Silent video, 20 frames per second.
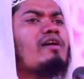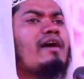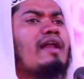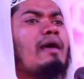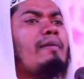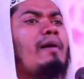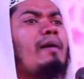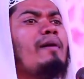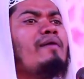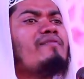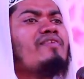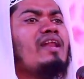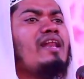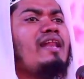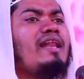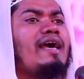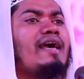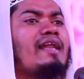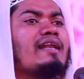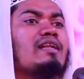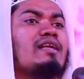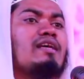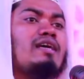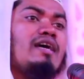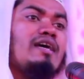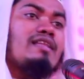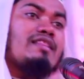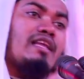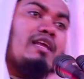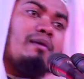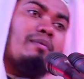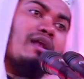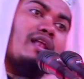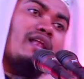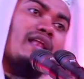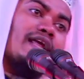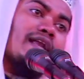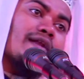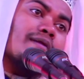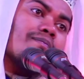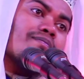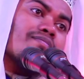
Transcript: করে ভাবে ফেললেন তিনি বললেন